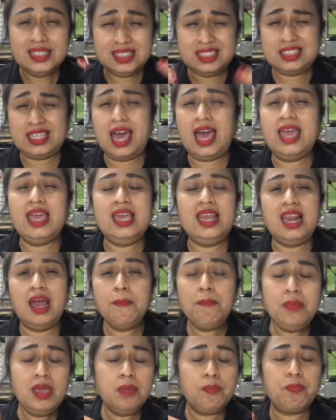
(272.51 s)
ใจและ
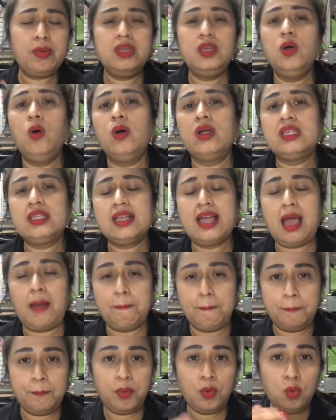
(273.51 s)
มีประโยชน์กับ
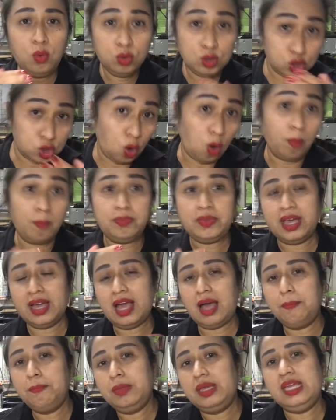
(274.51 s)
ผู้ชมนะ
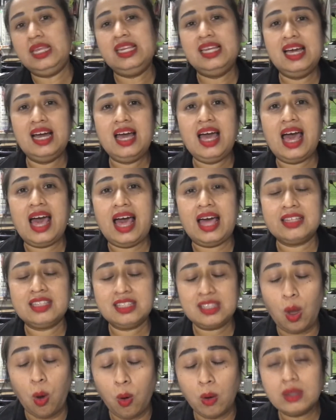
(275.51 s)
คะมีเนื้อหา
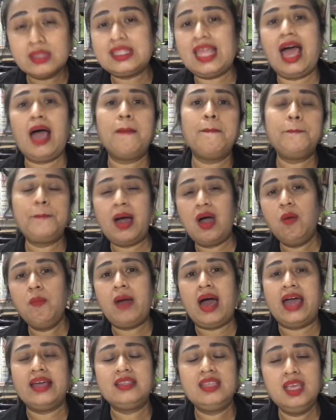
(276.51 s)
ตรงตามเป้าห
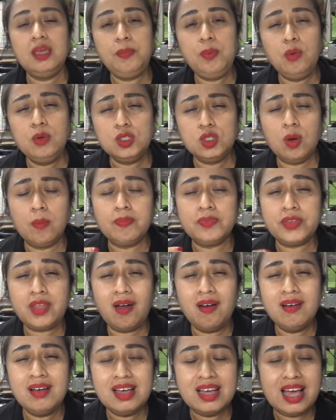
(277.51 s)
มายที่ผู้ชมต้
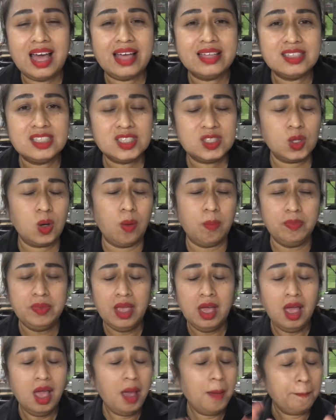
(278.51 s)
องการชม
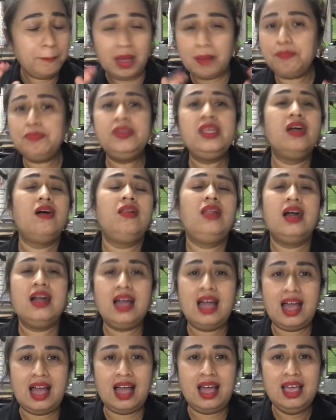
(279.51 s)
แป๊บเดียวละ
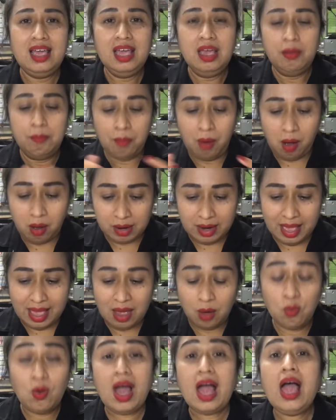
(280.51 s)
ค่ะบอกแล้ว
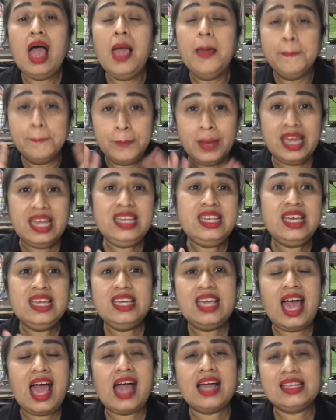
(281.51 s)
ว่าไม่ได้
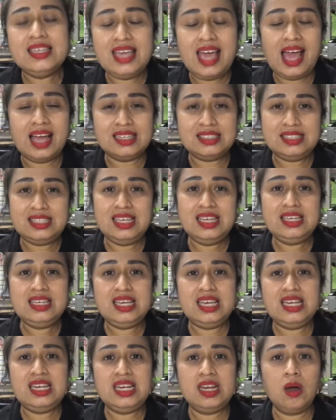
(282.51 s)
ยากอย่างที่
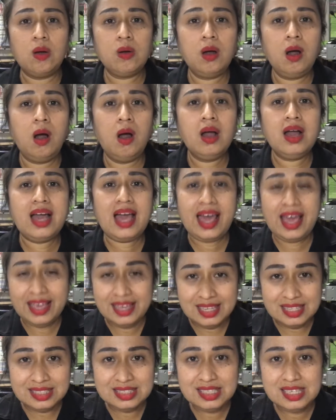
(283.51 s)
คิดแล้วก็ใคร
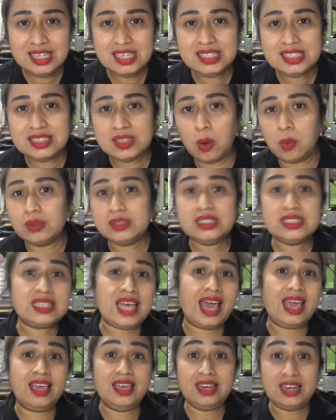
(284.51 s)
ที่สง
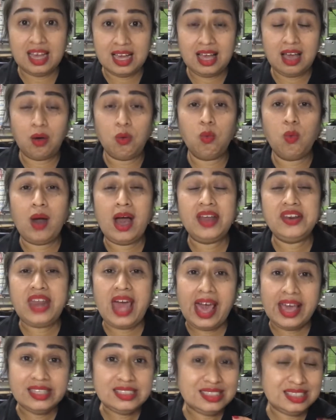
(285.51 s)
สัยนะคะว่า
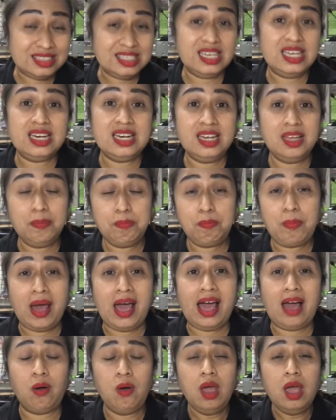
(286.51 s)
ได้จริงหรือเป
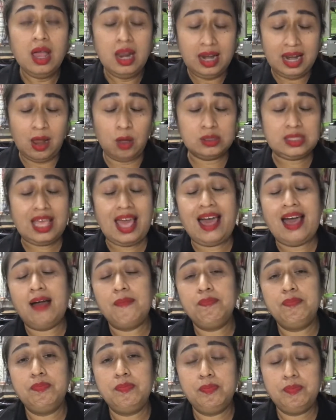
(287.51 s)
ล่าเรา
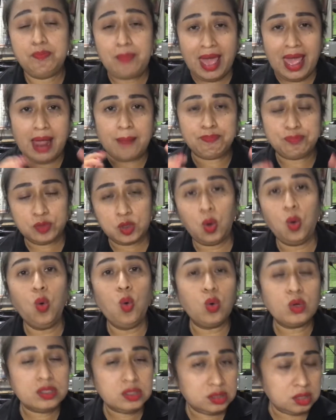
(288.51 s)
ทำแบบถู
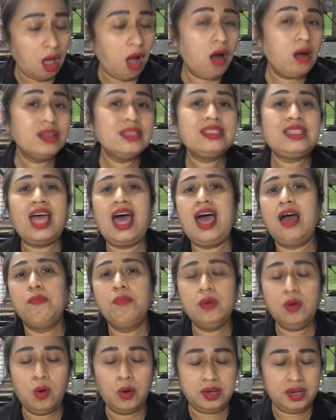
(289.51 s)
กต้องตาม
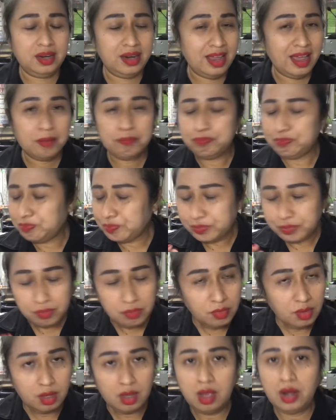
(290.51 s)
กฎเนี่ย
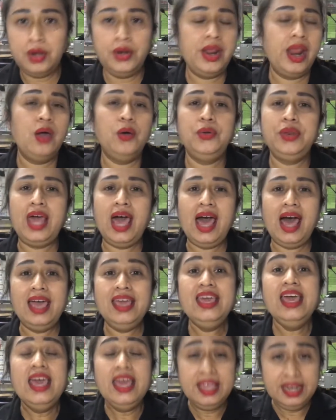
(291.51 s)
เราได้
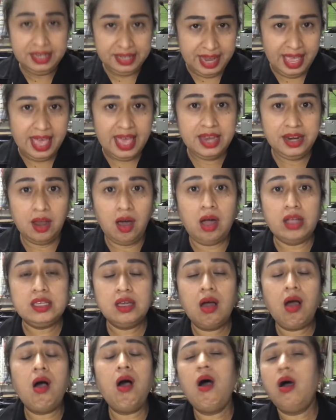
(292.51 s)
แน่นอน
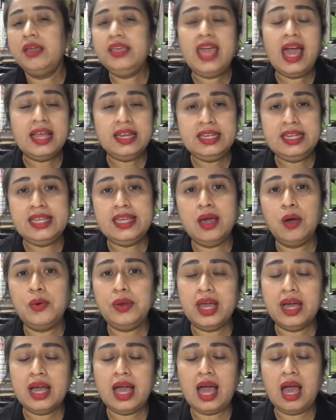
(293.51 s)
ขออย่างเดียว
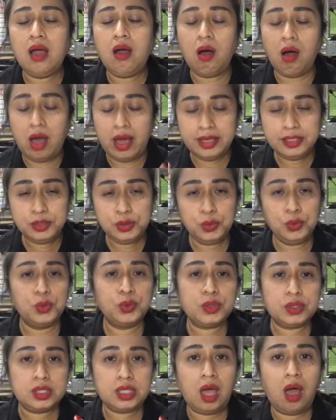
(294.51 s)
นะคะขอให้ถูก
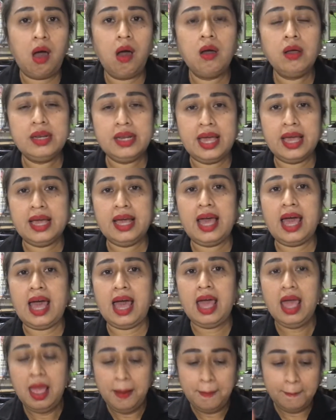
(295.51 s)
ต้องนะคะ
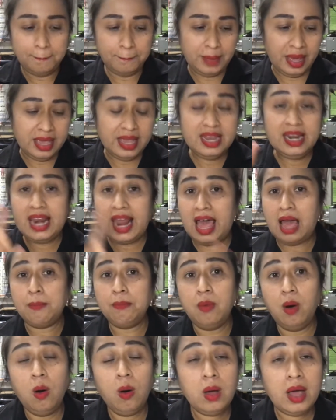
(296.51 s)
ไม่ลา
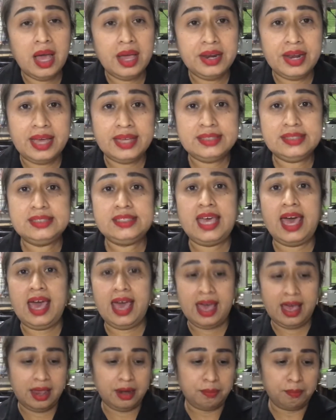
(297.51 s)
มกอนาจา
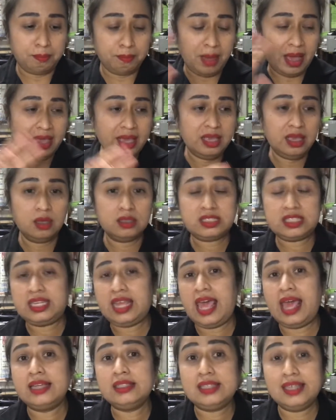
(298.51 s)
รไม่แสด
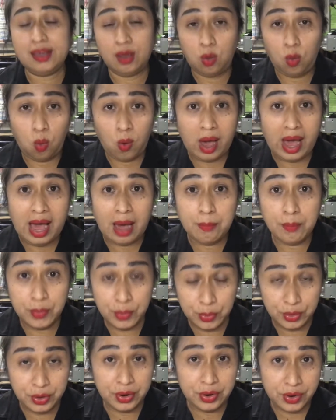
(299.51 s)
งถึงความ
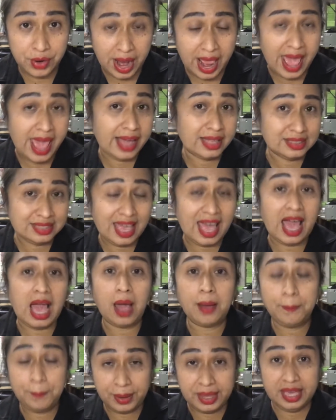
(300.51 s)
รุนแรงทาง
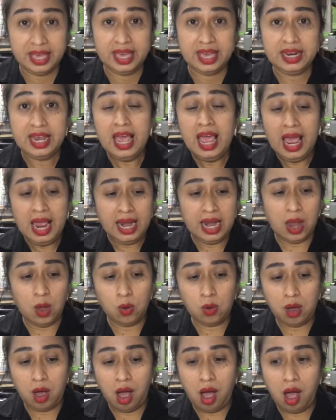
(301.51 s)
เพศแล้ว
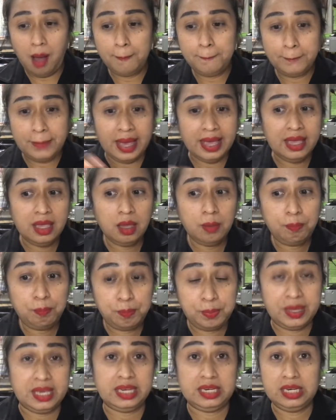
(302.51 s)
ก็ไม่
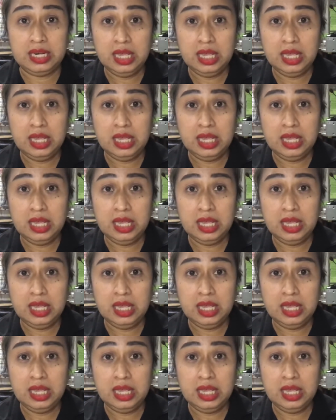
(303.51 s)
ผิด